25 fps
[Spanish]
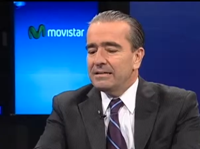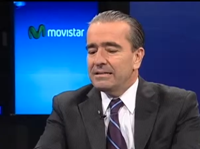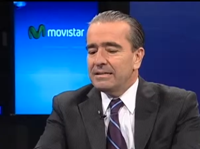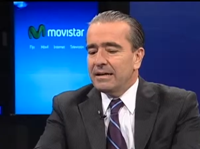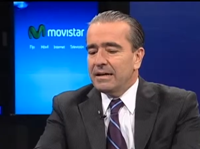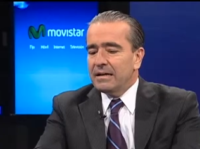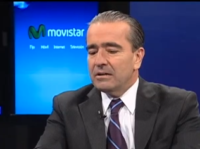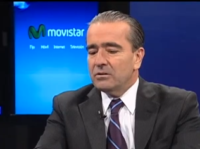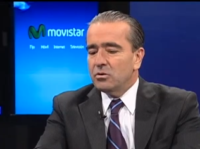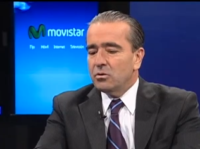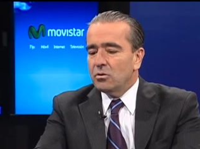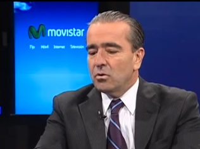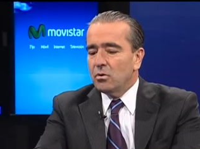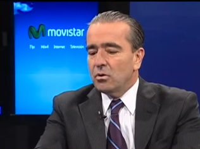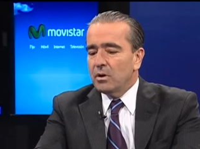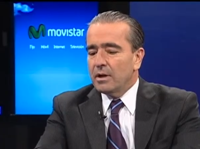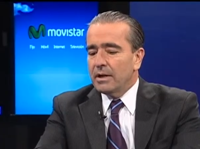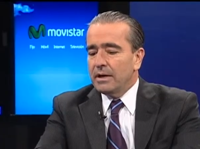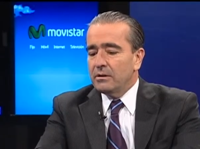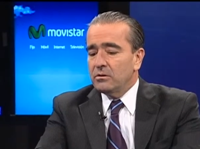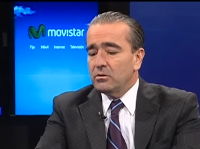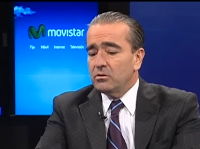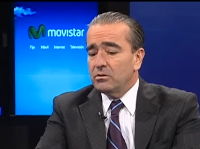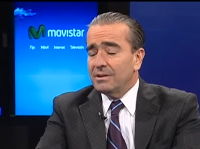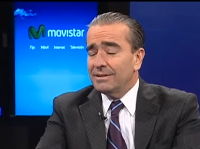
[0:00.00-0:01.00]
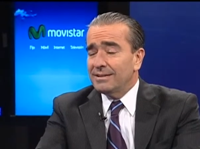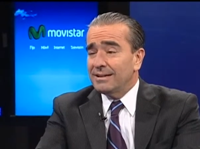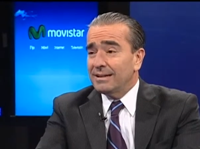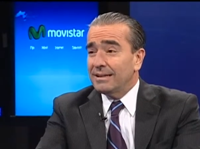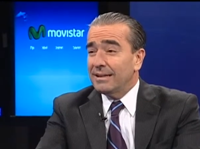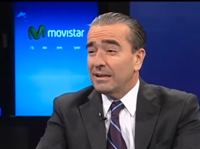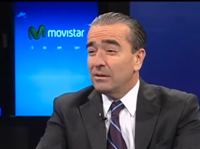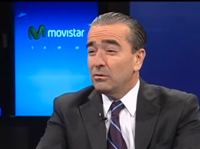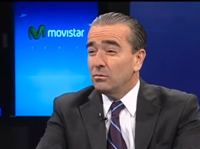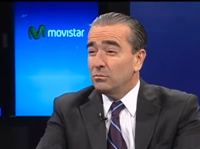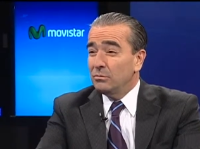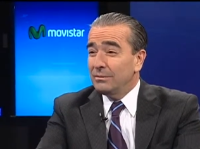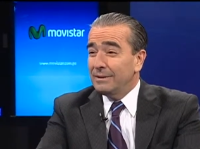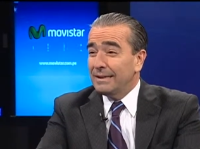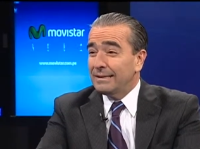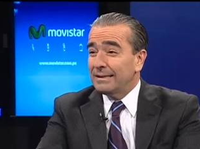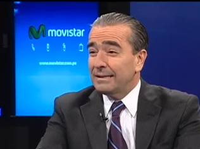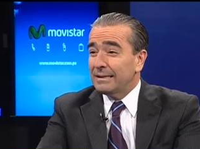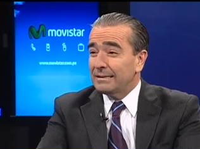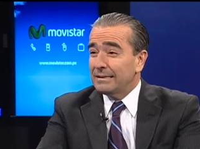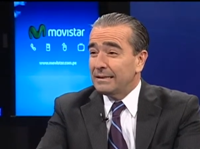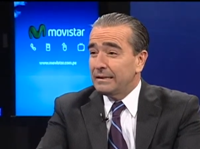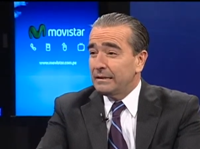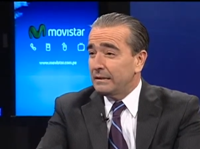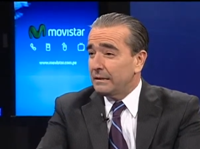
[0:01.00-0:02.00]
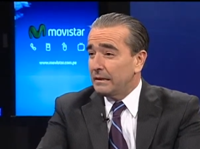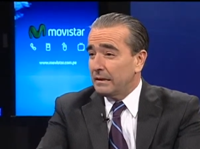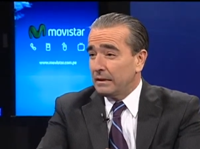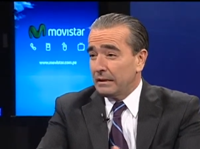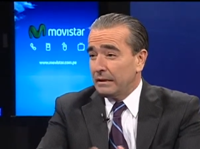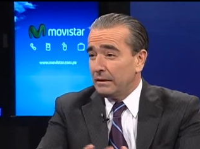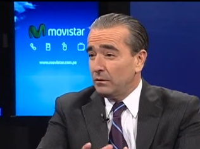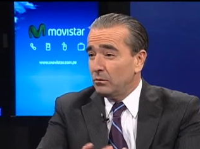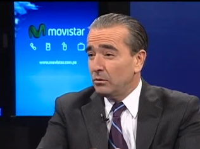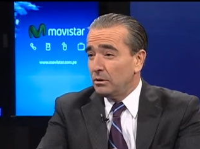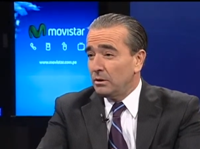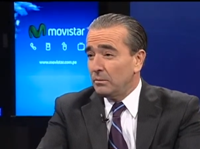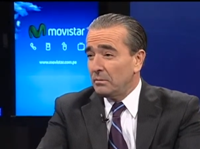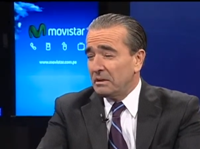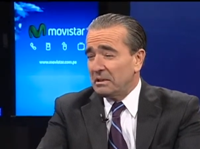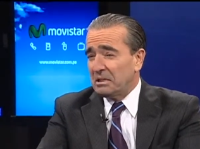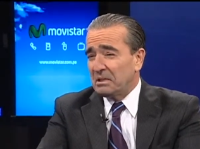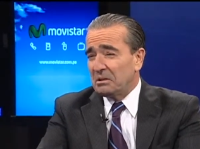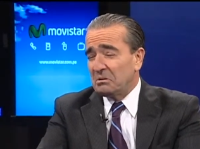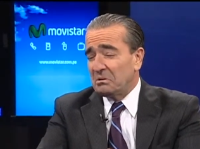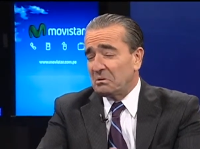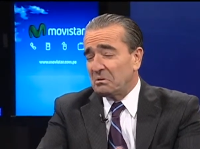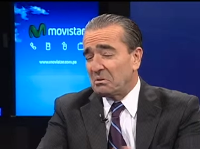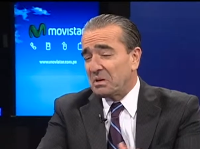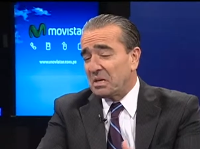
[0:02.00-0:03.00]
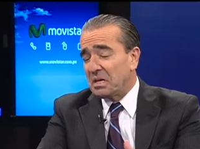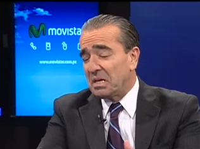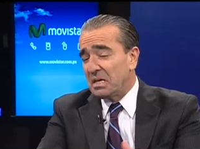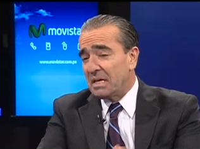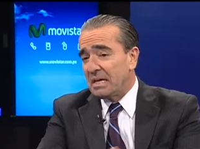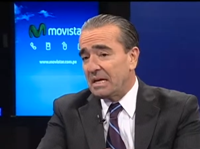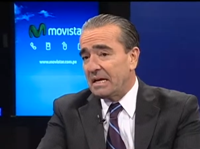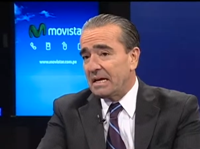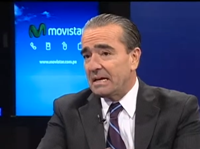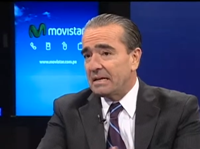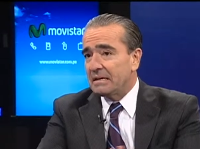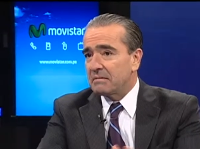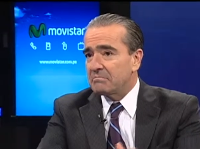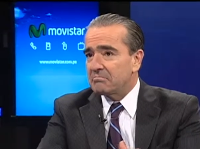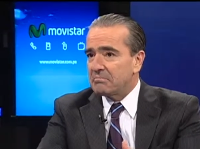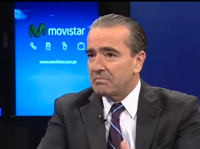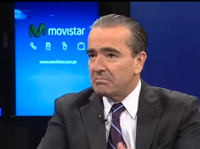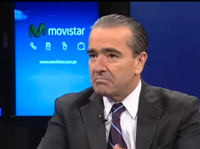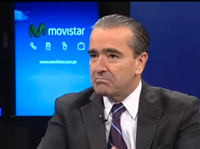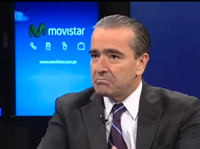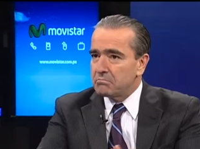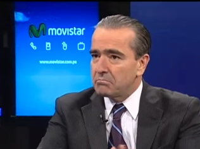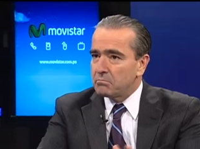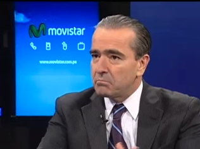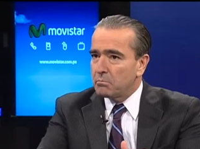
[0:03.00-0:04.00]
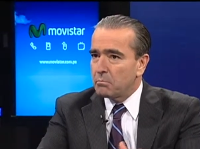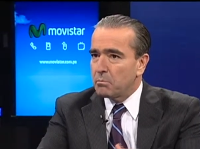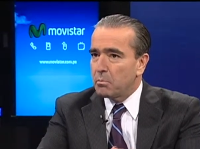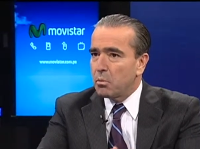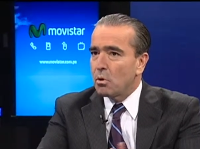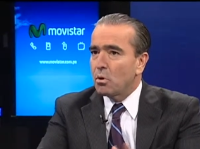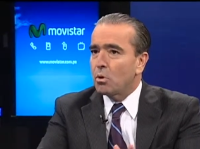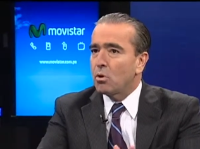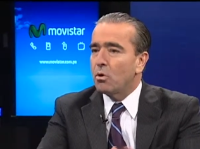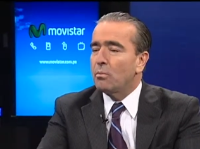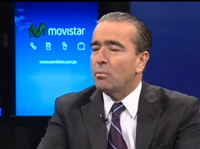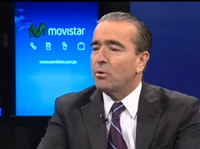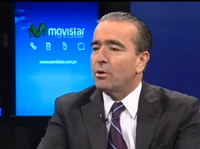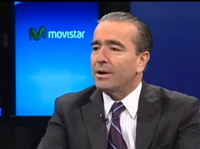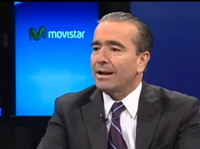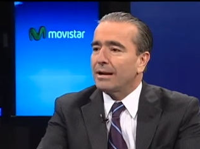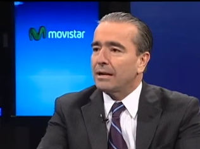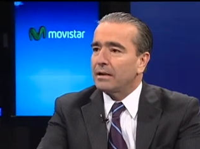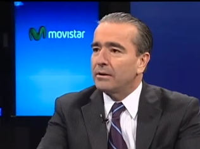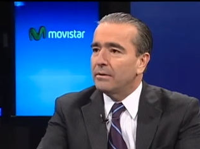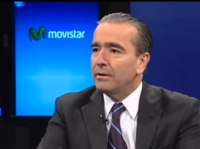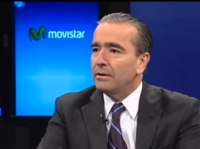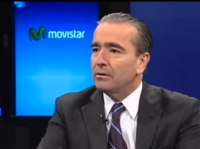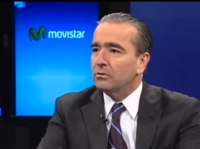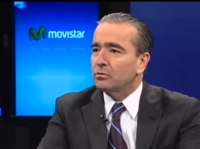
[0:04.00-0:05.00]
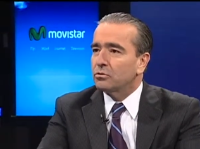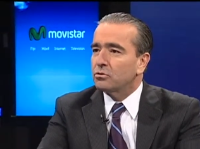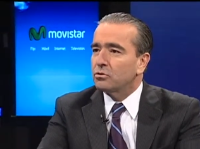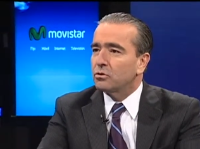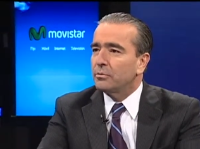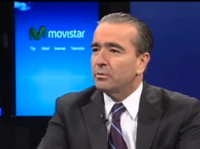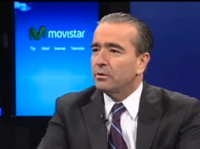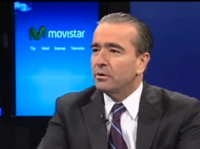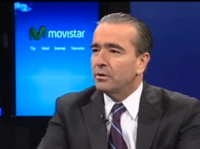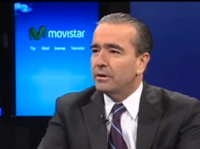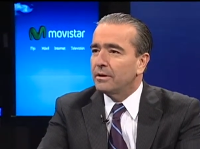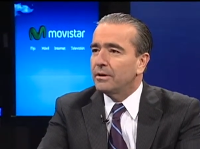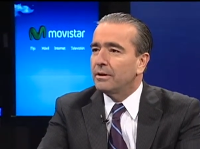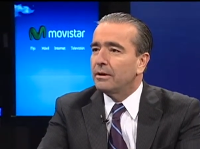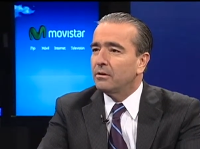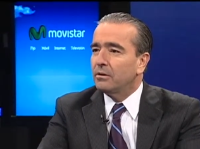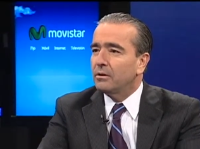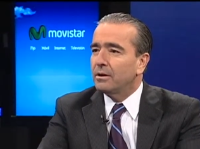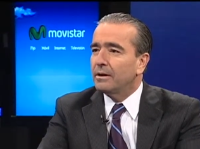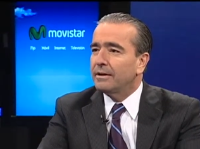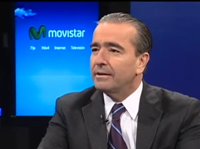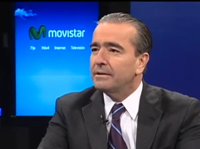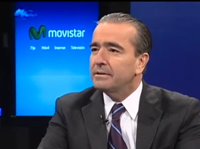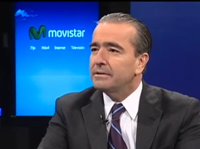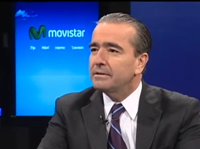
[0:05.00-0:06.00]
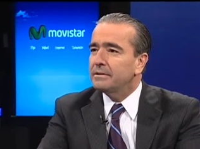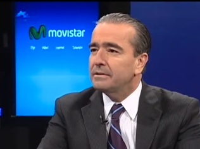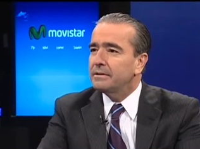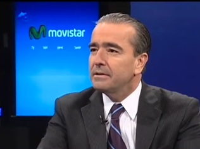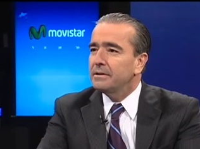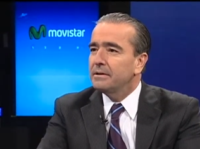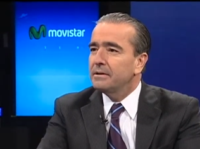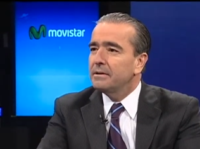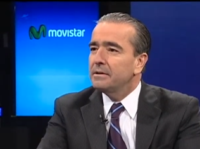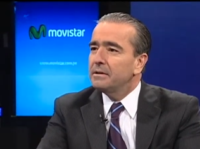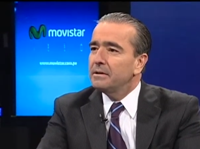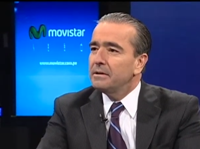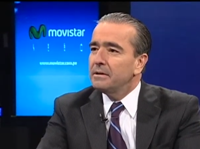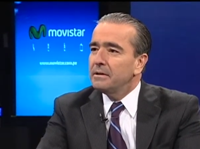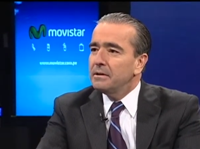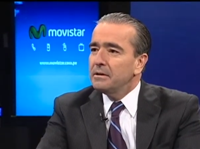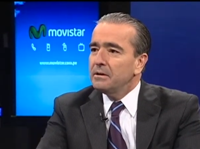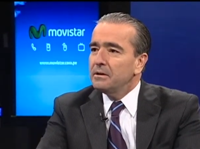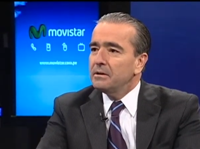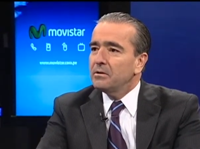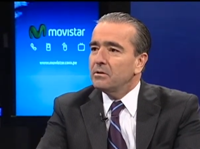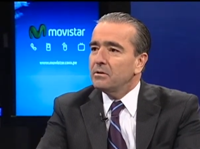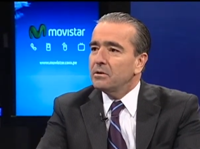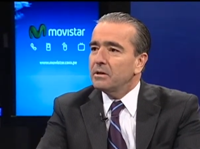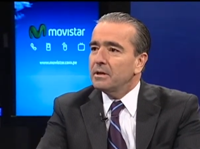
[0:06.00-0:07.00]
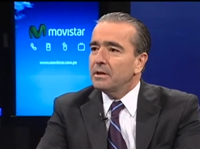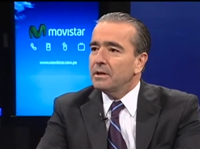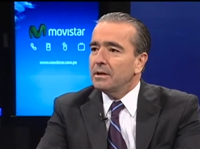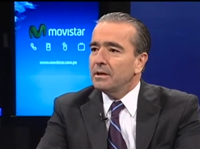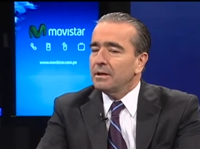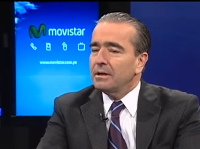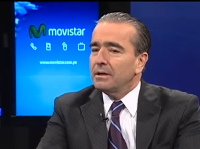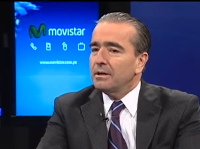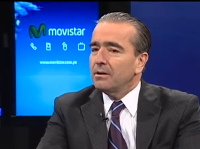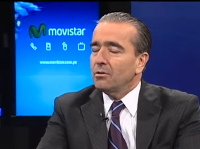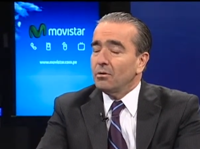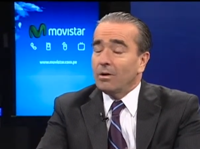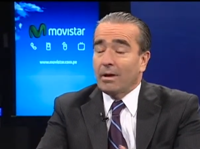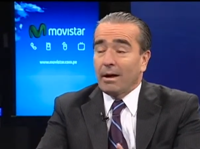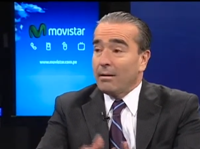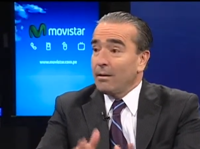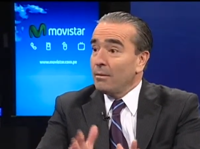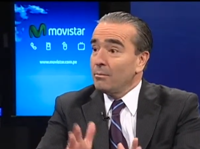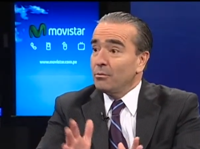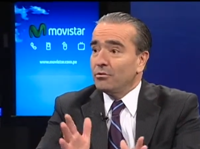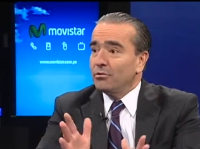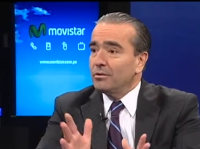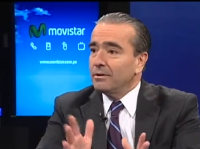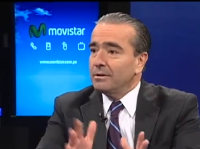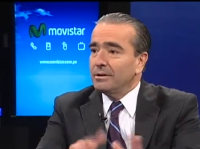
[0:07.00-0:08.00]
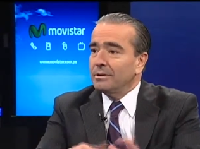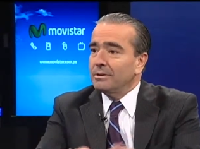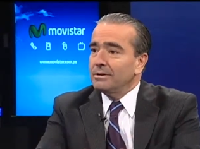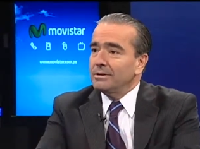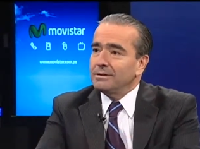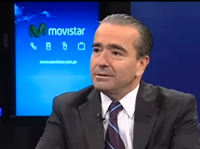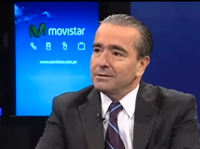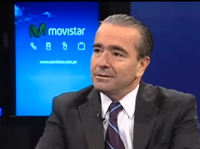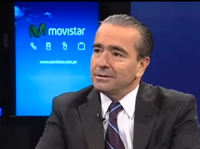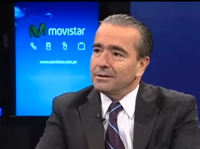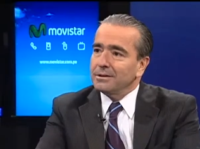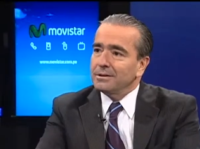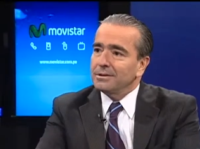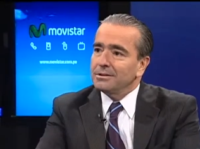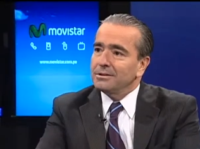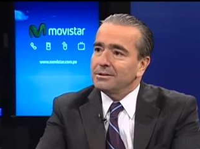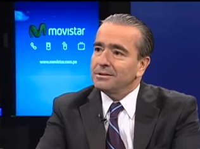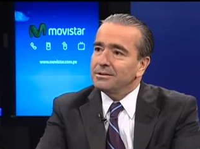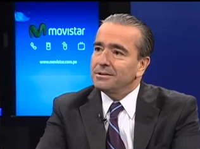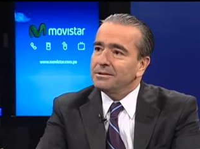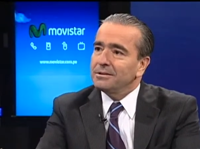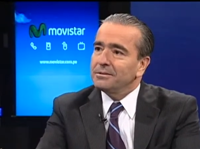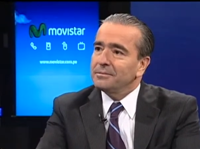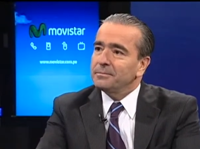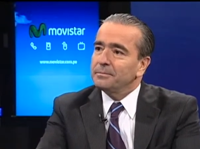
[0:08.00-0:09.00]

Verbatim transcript: este caso concreto se trata de un data center de última tecnología, poco por arriba de los 8 millones de dólares, ¿no? que lo acabamos de... Un data center